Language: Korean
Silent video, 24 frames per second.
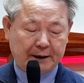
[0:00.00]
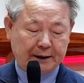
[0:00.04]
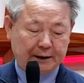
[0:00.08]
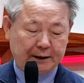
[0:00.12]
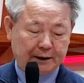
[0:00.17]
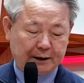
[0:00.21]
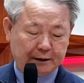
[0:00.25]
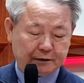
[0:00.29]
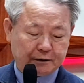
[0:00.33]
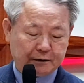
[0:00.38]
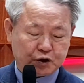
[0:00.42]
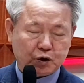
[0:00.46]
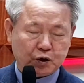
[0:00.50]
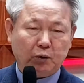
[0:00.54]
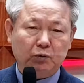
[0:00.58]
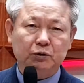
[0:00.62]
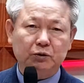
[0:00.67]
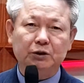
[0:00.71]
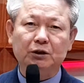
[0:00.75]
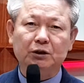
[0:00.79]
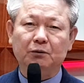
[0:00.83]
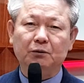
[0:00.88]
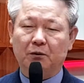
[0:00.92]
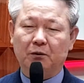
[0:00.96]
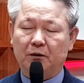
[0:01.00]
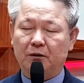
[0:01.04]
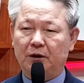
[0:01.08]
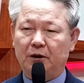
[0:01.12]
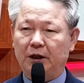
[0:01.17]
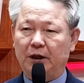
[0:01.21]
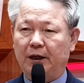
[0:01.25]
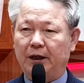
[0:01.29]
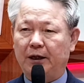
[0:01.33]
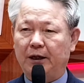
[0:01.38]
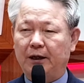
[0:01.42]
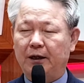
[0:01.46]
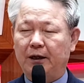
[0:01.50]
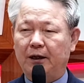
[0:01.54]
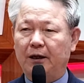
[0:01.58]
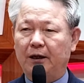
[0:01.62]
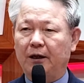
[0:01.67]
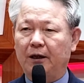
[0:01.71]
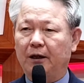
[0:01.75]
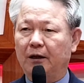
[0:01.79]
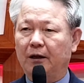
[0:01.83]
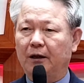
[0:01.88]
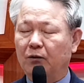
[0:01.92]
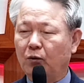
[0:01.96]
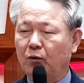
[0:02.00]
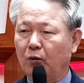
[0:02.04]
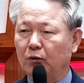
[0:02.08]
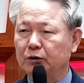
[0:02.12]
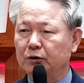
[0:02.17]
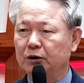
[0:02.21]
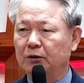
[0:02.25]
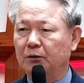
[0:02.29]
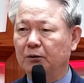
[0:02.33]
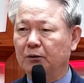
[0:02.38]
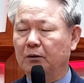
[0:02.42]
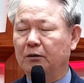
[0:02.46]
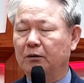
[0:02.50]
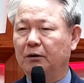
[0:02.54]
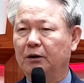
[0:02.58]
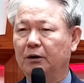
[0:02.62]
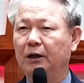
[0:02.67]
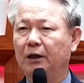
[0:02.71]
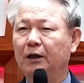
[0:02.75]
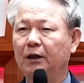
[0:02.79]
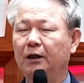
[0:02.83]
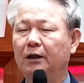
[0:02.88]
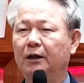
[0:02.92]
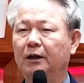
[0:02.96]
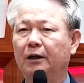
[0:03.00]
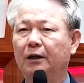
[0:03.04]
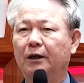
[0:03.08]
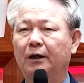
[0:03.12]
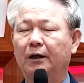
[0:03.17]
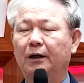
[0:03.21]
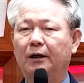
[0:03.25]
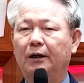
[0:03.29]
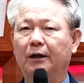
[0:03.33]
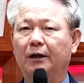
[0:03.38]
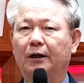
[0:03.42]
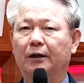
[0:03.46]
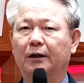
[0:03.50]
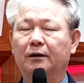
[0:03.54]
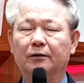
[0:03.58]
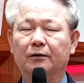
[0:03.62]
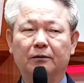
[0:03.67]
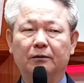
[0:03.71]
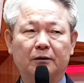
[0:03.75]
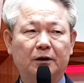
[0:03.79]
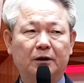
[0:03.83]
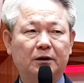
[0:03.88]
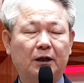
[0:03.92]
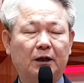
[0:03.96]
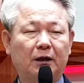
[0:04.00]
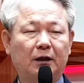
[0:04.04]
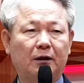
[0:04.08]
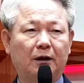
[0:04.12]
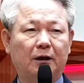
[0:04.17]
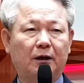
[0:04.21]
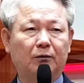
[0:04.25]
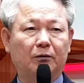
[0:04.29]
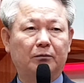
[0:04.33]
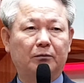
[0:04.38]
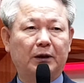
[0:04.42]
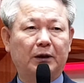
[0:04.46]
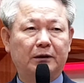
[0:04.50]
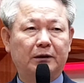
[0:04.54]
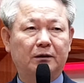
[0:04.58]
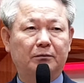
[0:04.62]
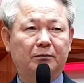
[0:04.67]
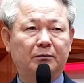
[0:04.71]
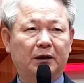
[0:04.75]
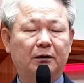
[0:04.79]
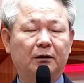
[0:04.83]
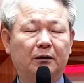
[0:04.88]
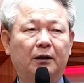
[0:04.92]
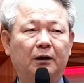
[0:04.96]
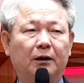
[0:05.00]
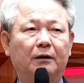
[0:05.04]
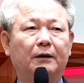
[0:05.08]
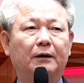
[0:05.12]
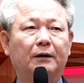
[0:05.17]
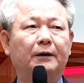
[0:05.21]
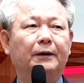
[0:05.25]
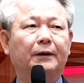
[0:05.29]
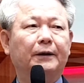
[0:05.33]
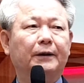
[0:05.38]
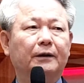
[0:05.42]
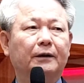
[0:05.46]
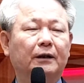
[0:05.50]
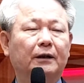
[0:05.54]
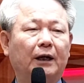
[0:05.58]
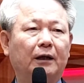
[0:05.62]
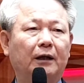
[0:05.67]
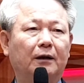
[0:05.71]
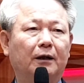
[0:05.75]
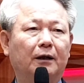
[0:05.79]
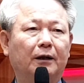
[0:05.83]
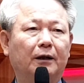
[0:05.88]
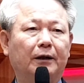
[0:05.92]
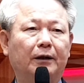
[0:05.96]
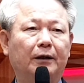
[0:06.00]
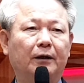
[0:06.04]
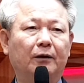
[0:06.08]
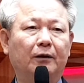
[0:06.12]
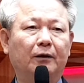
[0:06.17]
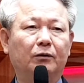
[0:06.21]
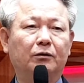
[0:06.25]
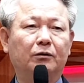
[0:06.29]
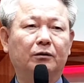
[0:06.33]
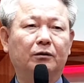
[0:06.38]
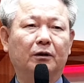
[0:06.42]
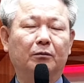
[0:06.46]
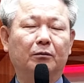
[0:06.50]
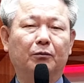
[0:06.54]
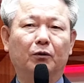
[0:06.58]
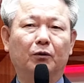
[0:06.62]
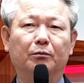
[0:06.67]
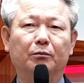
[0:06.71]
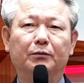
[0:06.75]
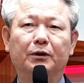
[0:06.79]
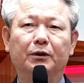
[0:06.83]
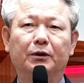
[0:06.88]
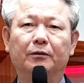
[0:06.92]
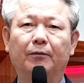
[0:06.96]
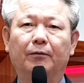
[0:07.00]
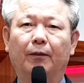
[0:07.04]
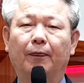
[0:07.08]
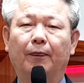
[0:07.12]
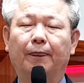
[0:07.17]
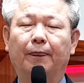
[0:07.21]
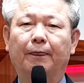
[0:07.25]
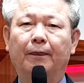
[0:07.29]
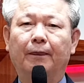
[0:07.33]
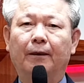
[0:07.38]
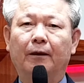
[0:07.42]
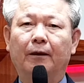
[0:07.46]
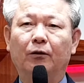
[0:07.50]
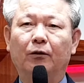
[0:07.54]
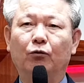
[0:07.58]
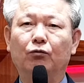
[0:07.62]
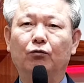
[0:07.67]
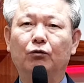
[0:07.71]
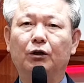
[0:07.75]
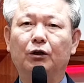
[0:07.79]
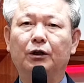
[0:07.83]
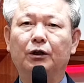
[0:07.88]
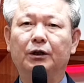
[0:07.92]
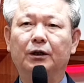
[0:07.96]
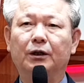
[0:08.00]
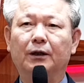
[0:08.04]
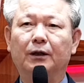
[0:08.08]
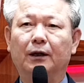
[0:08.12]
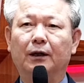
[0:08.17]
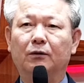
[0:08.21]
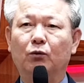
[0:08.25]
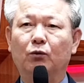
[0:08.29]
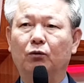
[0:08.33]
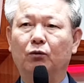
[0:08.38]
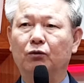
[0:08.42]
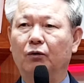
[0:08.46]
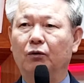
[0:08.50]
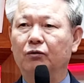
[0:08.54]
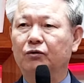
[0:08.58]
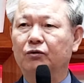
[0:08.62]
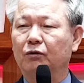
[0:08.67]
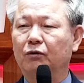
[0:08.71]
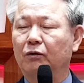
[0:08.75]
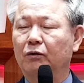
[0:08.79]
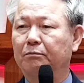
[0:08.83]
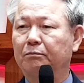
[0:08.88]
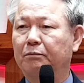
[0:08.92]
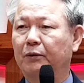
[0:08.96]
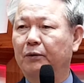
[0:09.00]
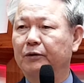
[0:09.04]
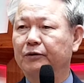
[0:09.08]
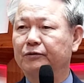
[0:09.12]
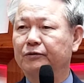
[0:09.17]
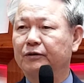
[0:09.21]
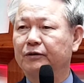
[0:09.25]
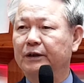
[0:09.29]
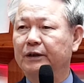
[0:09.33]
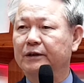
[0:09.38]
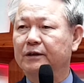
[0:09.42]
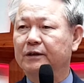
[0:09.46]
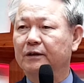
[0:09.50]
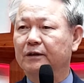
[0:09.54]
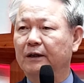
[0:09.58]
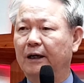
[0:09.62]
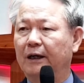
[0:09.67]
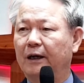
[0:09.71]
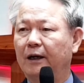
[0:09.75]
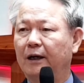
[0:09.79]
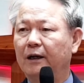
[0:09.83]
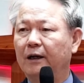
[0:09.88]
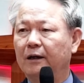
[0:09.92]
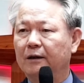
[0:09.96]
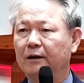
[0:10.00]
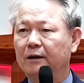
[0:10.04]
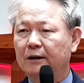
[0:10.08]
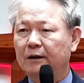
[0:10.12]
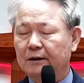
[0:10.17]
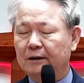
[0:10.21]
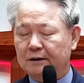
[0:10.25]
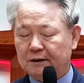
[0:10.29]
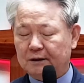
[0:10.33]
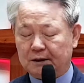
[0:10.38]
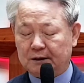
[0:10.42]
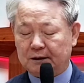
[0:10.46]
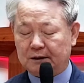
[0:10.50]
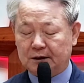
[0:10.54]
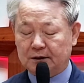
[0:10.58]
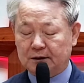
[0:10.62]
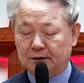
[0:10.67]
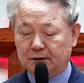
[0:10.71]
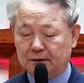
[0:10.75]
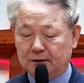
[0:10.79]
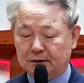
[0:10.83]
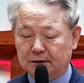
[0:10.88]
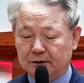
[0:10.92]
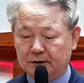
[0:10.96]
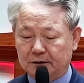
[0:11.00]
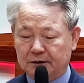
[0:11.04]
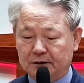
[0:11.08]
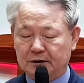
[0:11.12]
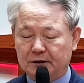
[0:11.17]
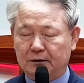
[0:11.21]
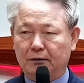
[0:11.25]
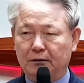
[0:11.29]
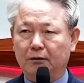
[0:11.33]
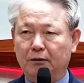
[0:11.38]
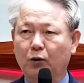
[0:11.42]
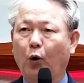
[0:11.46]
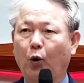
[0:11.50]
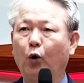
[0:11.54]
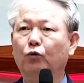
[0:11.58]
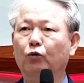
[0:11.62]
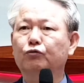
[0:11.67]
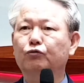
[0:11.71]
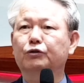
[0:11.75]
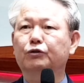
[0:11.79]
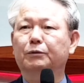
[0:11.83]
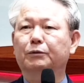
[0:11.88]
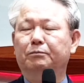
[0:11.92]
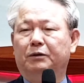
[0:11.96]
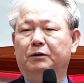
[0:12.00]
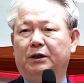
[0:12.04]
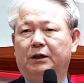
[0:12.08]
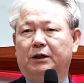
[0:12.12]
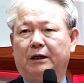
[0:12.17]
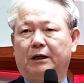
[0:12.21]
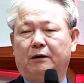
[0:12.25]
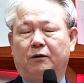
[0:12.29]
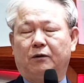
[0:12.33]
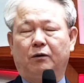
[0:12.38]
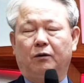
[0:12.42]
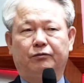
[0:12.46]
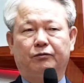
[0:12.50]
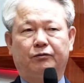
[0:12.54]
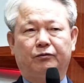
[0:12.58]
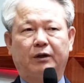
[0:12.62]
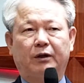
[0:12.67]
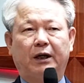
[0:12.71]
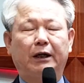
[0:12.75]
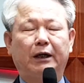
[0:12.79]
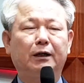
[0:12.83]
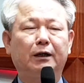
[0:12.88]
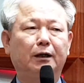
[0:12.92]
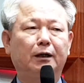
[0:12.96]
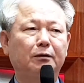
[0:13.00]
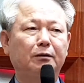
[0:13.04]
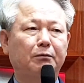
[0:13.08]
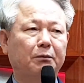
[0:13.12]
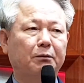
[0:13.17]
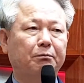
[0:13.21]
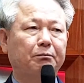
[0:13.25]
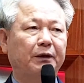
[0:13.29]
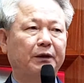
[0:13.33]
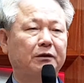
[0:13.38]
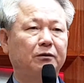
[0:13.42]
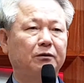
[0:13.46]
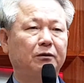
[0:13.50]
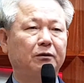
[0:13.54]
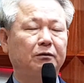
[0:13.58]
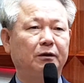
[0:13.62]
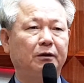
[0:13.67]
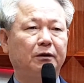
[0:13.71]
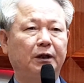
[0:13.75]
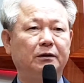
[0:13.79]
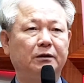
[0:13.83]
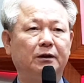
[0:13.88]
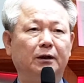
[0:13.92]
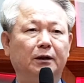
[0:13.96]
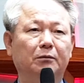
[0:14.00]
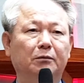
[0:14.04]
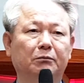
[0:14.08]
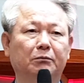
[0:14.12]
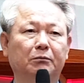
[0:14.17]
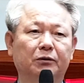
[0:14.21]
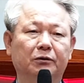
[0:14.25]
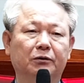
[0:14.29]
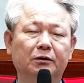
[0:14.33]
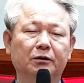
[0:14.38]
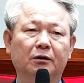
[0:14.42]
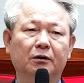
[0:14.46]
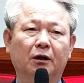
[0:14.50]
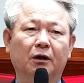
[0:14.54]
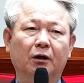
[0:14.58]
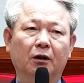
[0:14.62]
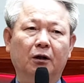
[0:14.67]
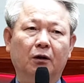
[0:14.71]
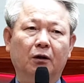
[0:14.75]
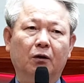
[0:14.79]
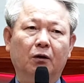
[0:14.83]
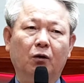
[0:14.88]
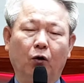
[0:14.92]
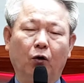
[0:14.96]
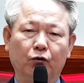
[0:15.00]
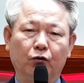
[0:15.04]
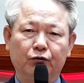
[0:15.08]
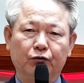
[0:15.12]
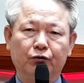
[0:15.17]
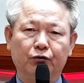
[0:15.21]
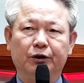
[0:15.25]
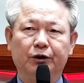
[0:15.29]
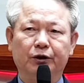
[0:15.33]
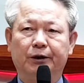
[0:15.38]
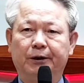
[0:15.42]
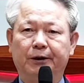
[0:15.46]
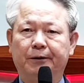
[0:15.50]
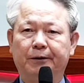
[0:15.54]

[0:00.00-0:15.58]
정의롭게 예, 공의롭게 예, 그렇게 살라고 말씀 그래 하나의 어떻게 보면 윤리나 도덕처럼 보일 수 있으나 사실은 그것은 거룩입니다. 거룩. 하나님의 백성들의 생명은 거룩이에요.